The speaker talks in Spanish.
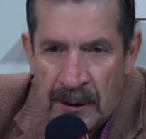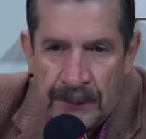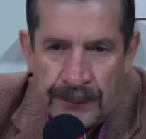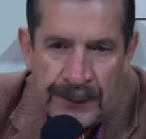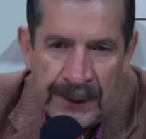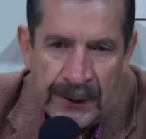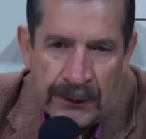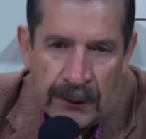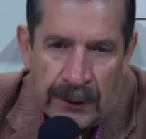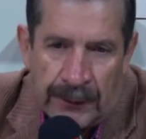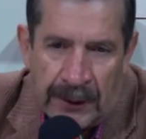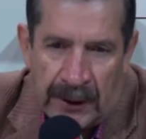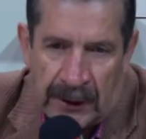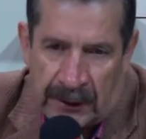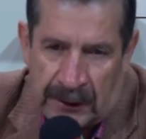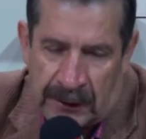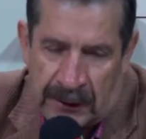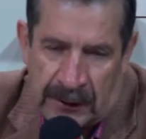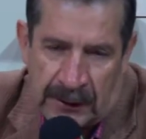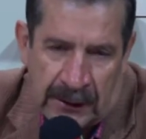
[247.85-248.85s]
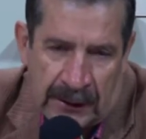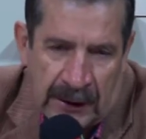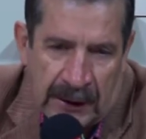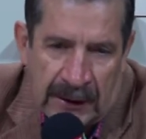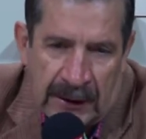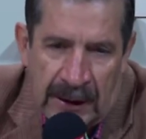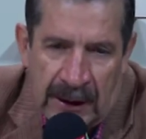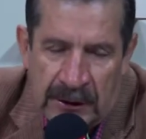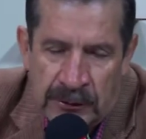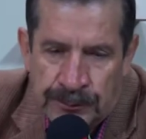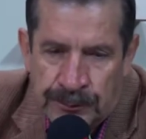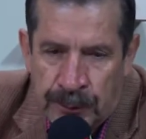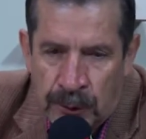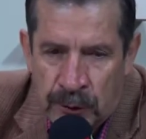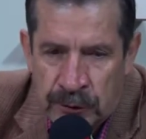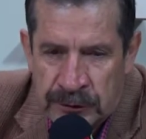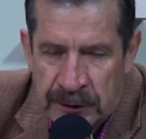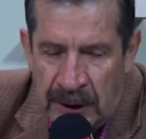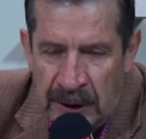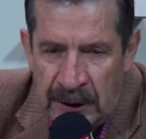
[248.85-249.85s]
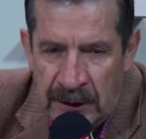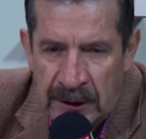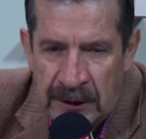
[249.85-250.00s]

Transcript: Pero a ver, que es la esposa